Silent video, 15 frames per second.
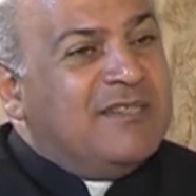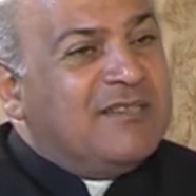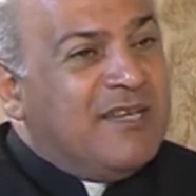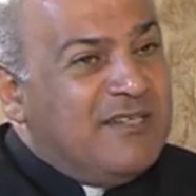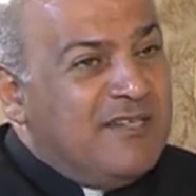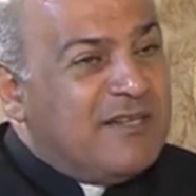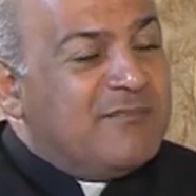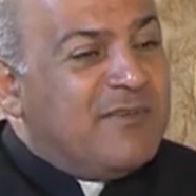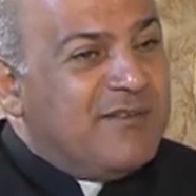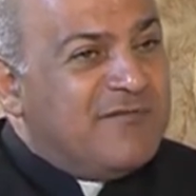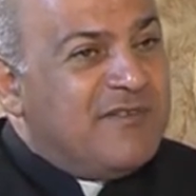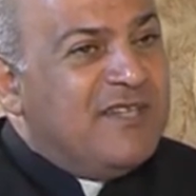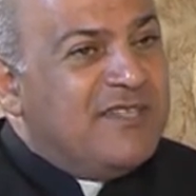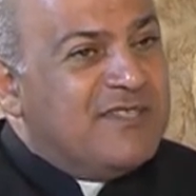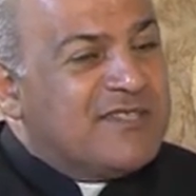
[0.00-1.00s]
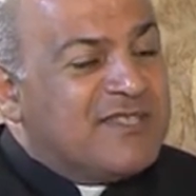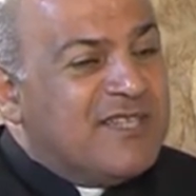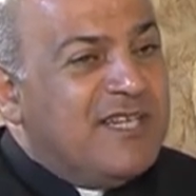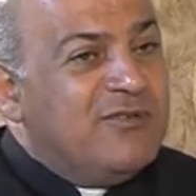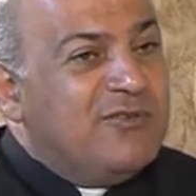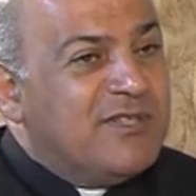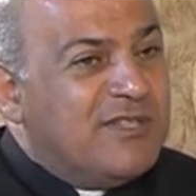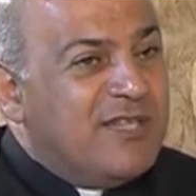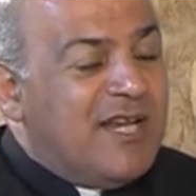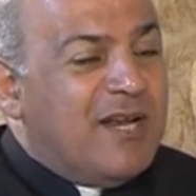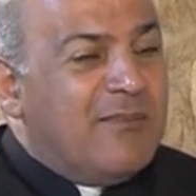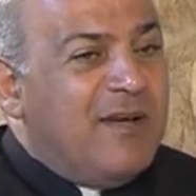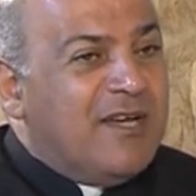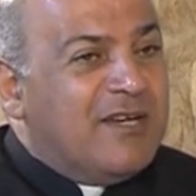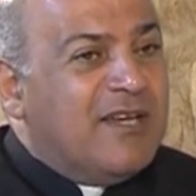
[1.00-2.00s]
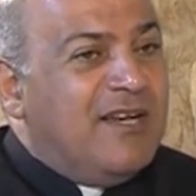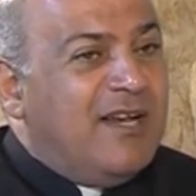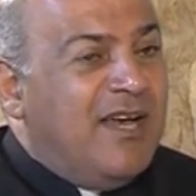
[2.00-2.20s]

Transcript: تيربى فيه الإنسان ويتدرب على كل